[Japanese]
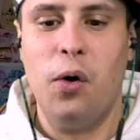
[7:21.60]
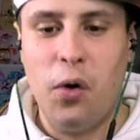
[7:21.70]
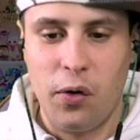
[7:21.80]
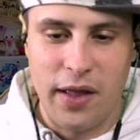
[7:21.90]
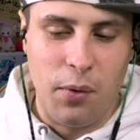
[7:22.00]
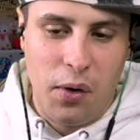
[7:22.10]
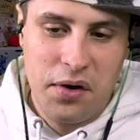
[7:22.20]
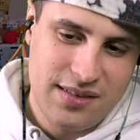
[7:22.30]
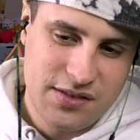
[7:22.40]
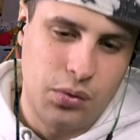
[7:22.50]
おおで
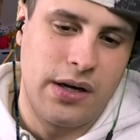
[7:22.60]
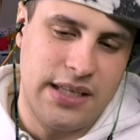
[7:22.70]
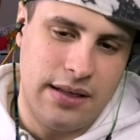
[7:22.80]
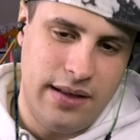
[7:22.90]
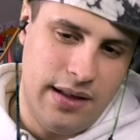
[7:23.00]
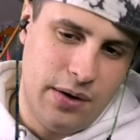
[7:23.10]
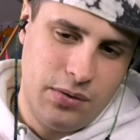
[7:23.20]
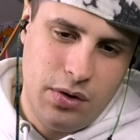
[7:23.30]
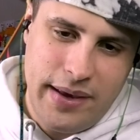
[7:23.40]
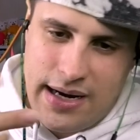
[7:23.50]
もそうかじゃあ2
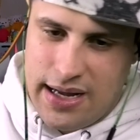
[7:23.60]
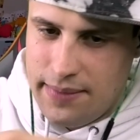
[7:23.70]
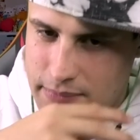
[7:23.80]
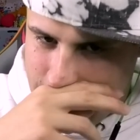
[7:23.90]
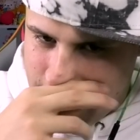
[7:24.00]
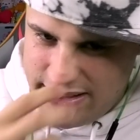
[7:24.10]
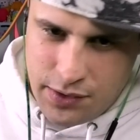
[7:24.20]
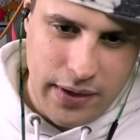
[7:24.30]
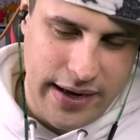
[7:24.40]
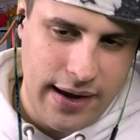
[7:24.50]
ラウンド目から入って
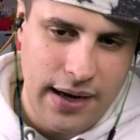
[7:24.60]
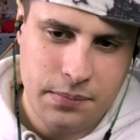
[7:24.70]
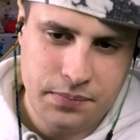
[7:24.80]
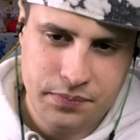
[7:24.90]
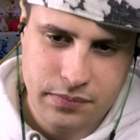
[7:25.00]
くるわけが